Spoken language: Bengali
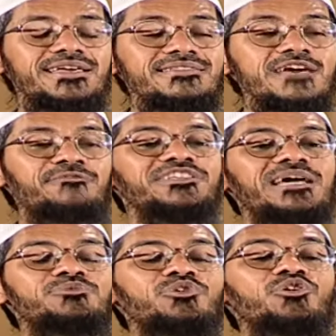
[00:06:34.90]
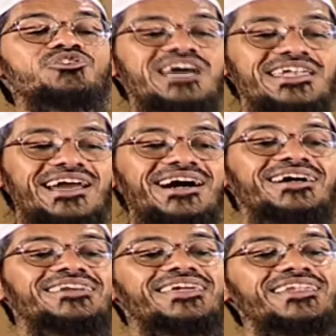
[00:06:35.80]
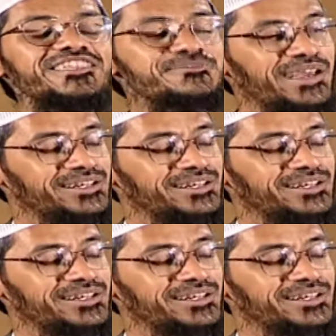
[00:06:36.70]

ধনীদের তুলনায় বেহেস্তে যাওয়াটা অনেক